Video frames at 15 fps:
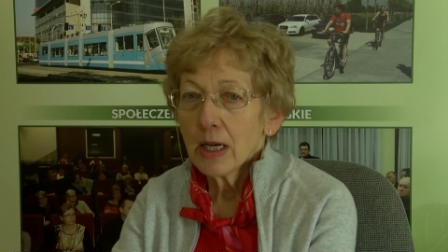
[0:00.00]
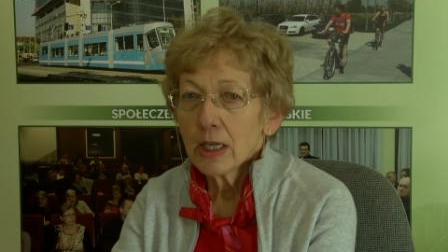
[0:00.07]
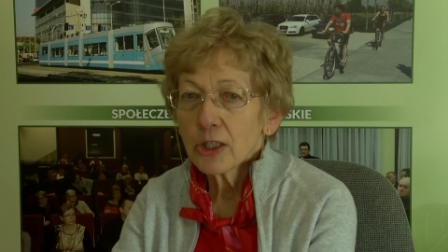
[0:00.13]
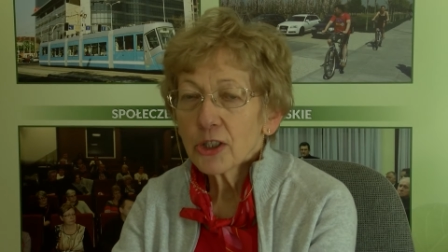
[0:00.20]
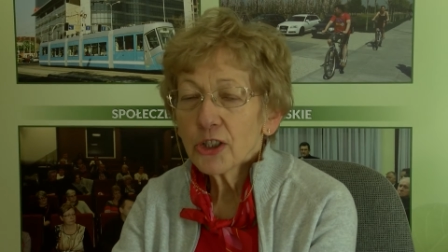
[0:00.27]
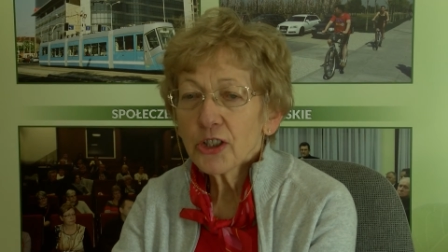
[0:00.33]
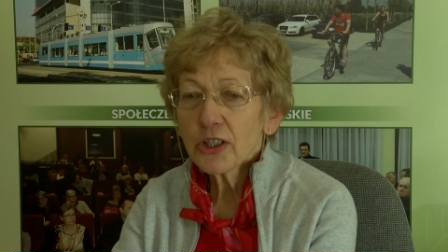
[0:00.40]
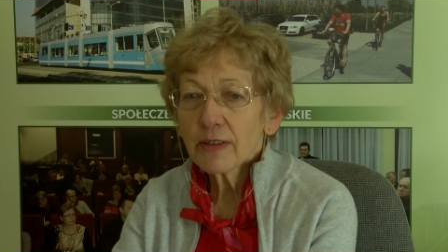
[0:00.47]

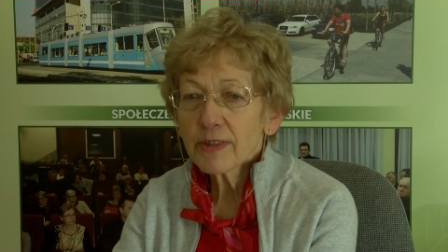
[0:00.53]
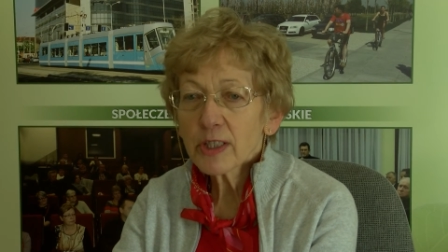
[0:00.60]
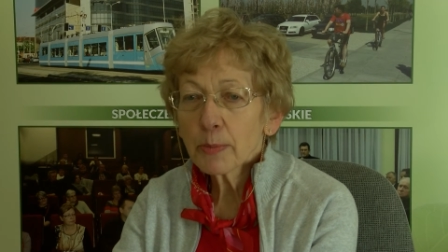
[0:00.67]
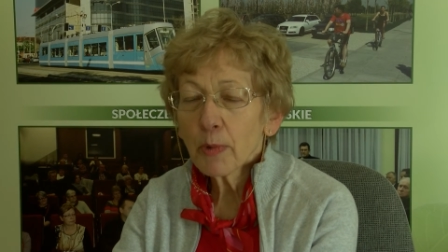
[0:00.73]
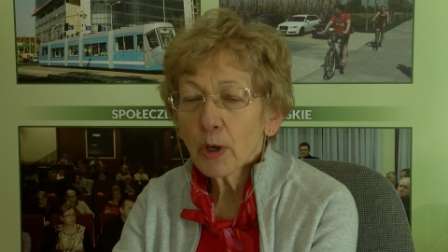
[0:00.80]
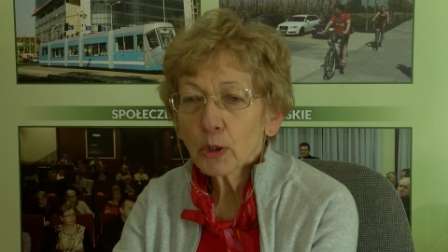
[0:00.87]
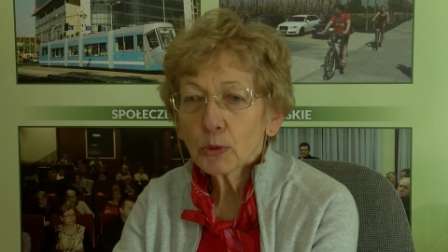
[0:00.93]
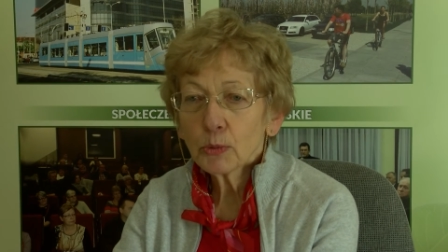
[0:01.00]
Życie w
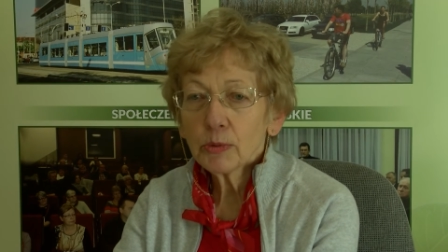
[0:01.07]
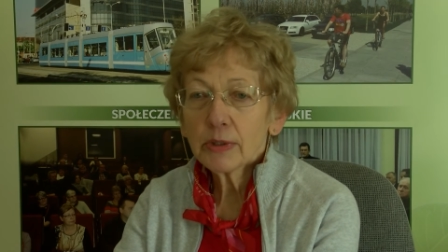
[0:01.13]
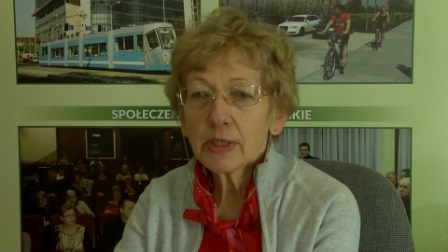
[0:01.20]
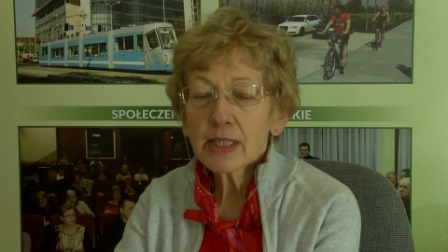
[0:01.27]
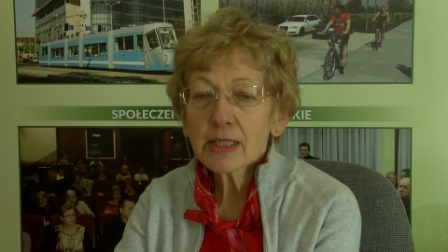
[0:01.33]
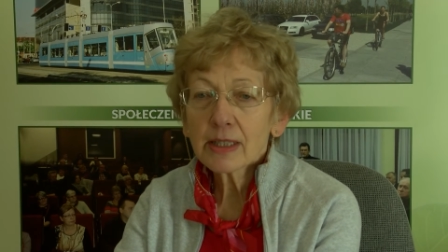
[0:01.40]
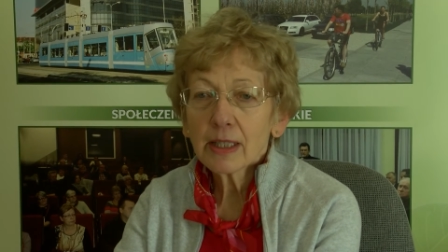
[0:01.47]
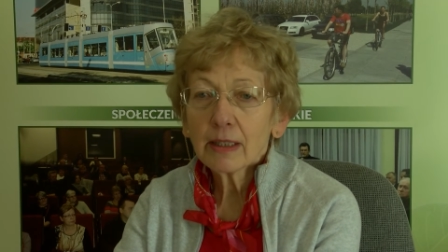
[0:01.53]
smogu
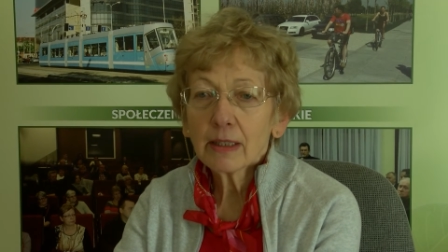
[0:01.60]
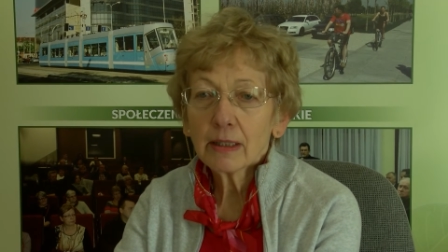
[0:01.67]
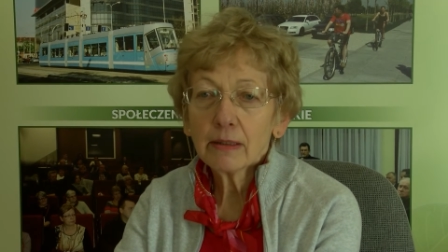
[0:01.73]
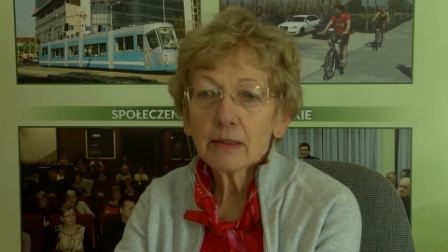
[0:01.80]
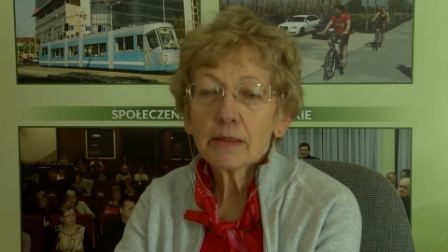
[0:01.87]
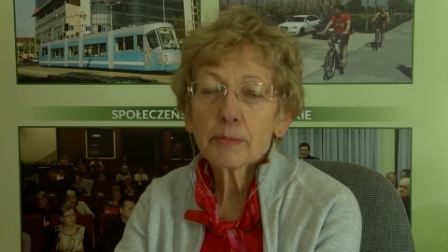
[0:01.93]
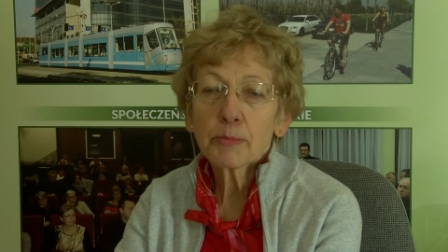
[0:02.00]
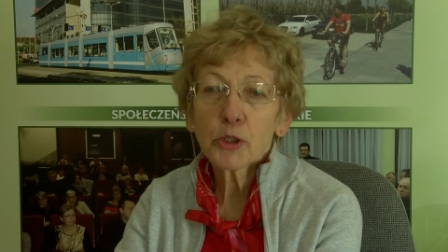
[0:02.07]

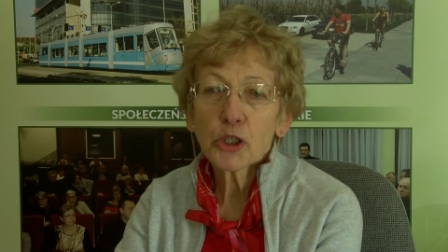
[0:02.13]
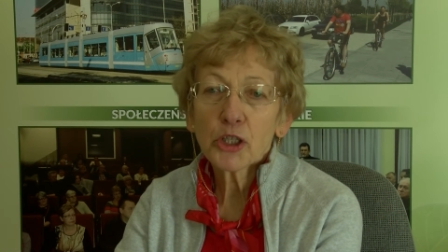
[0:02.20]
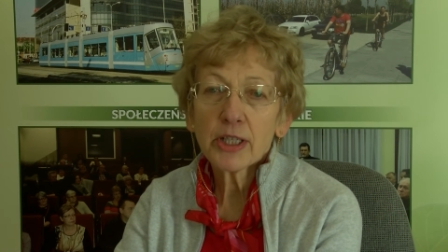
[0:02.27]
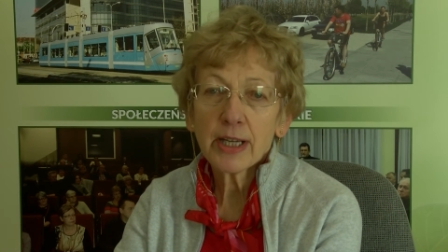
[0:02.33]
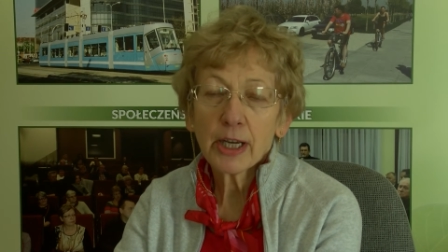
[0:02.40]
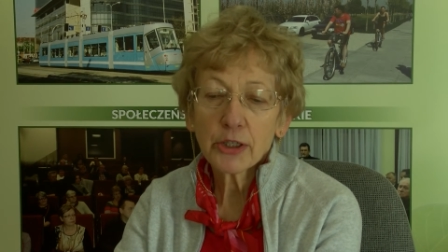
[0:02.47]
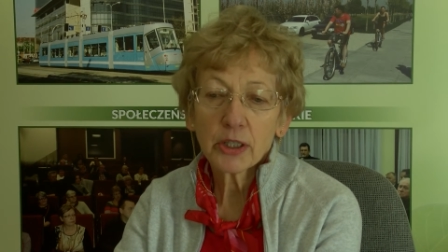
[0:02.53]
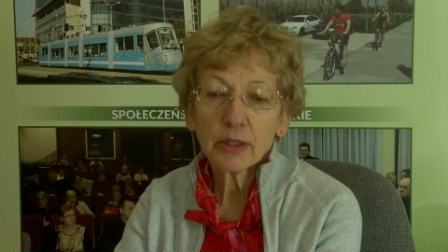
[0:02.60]
niestety
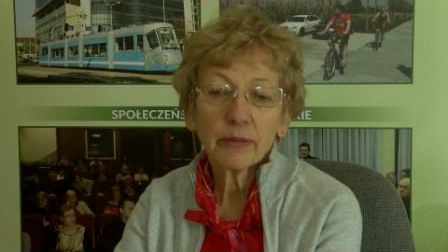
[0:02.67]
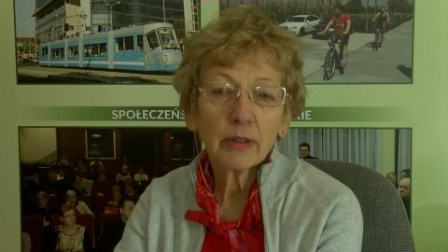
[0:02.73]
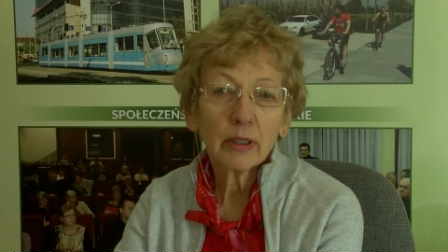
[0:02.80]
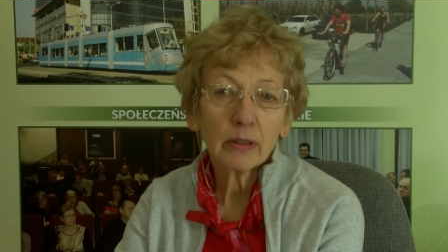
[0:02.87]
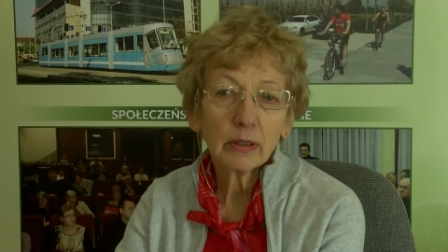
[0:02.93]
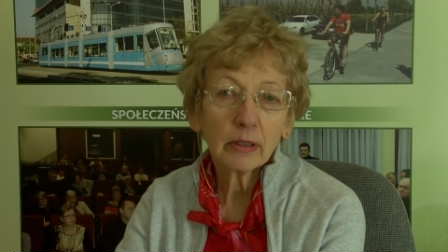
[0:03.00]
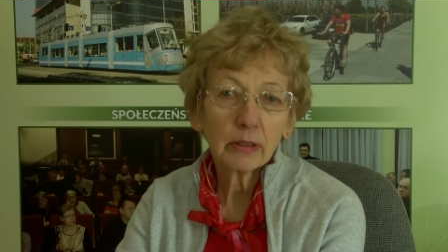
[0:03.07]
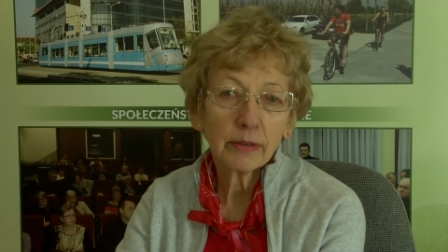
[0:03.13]
przyczynia się
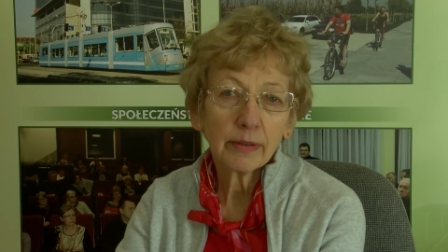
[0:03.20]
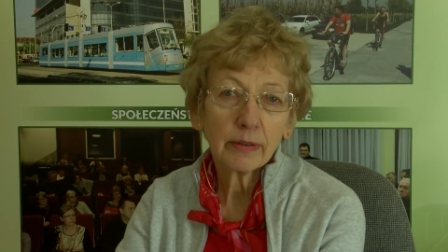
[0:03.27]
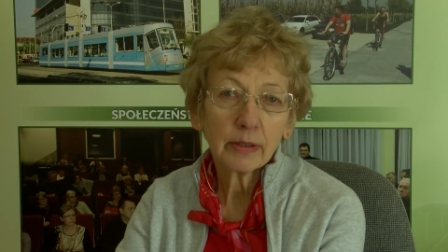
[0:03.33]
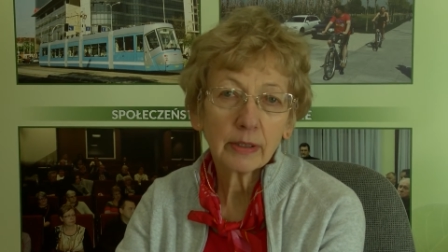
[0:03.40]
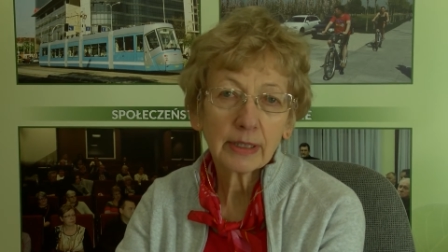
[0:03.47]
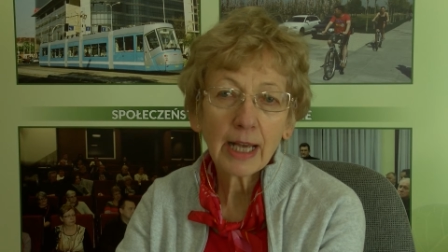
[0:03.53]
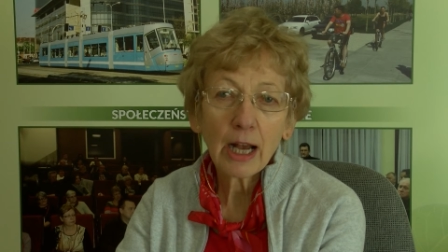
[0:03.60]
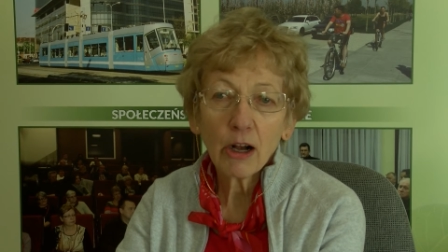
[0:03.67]
do
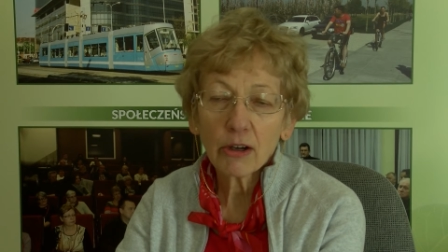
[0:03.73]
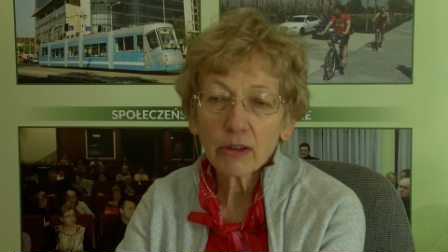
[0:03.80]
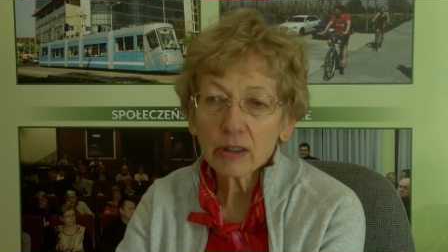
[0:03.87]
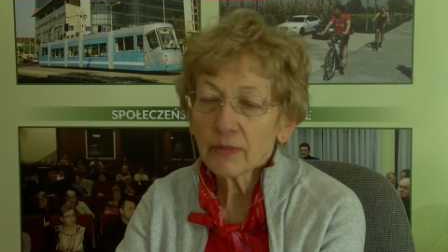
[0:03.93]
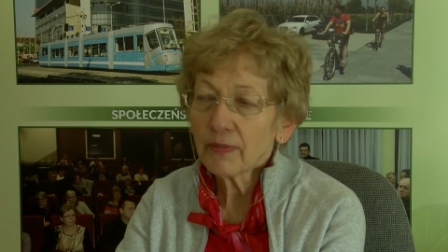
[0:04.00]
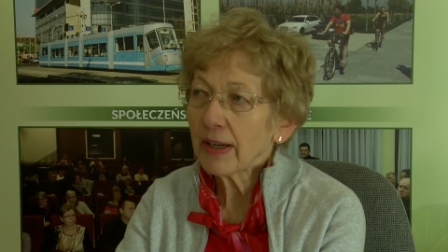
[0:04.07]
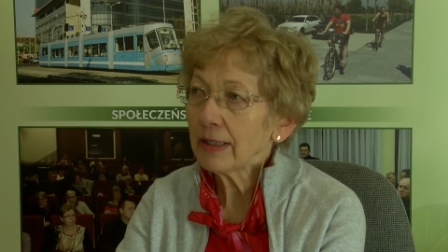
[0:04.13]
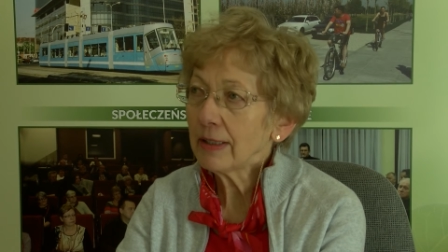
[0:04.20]

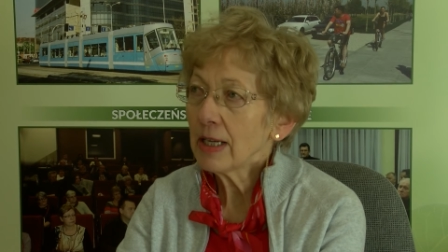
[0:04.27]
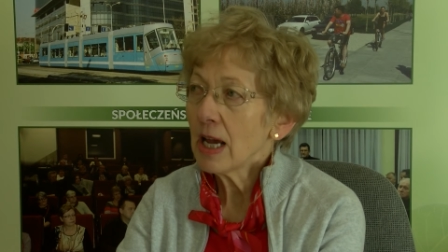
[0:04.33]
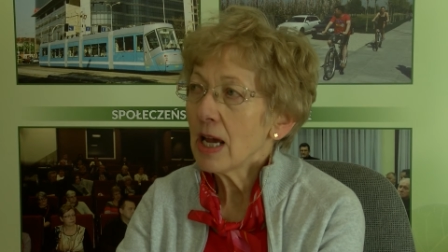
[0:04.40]
zachorowań